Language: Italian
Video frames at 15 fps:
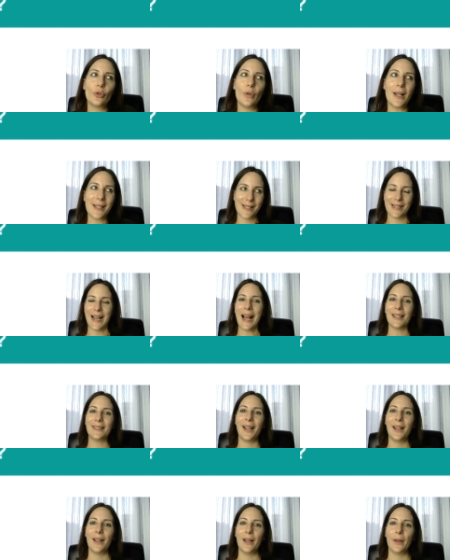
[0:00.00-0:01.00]
la
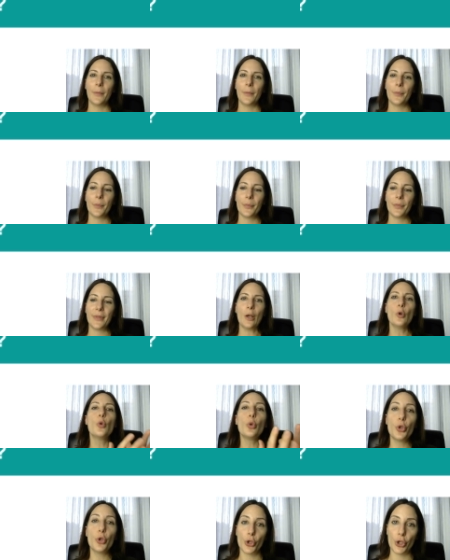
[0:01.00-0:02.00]
strada
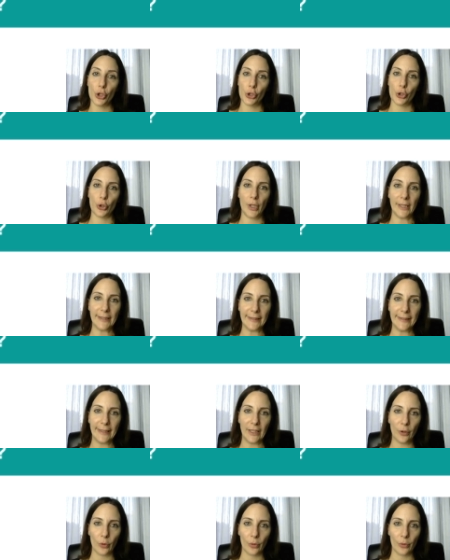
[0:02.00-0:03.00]
dell'uccisione di
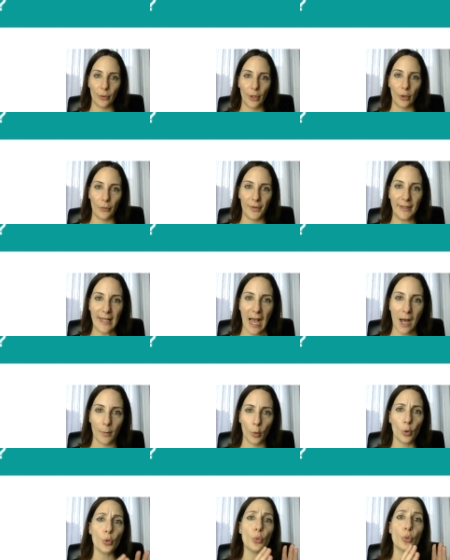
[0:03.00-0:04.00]
Dio e lo
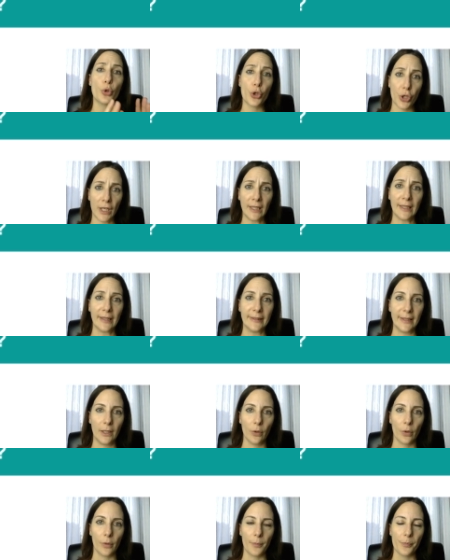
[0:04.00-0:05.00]
vediamo, lui uccide
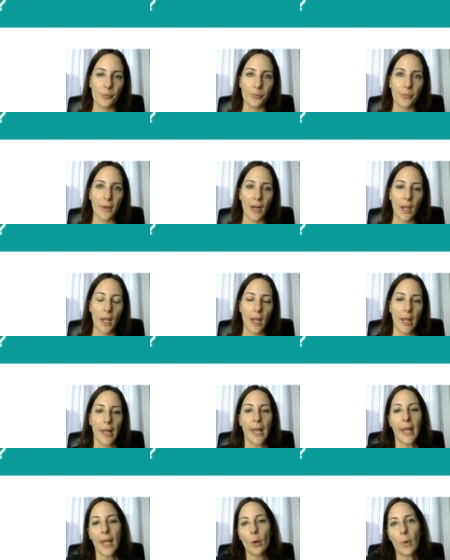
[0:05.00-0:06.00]
Dio
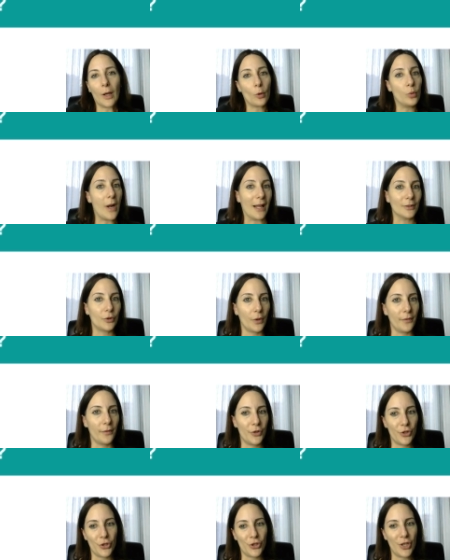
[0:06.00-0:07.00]
e qualcun altro
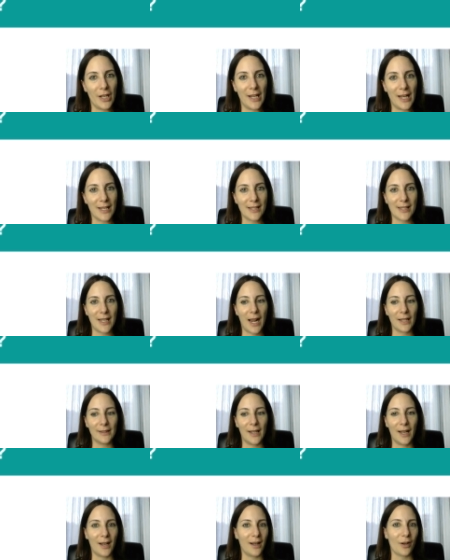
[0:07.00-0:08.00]
invece sceglie la
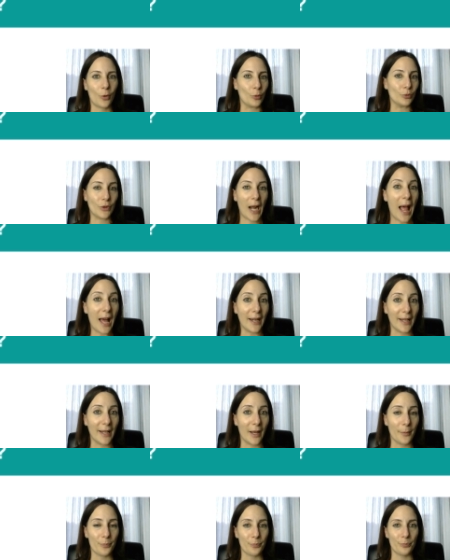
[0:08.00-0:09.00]
strada
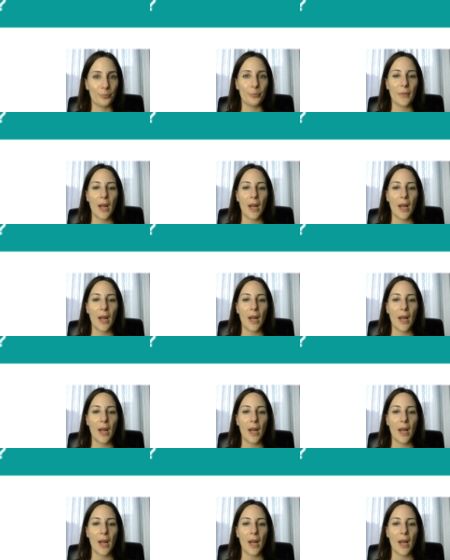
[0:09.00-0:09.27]
contraria. Hm?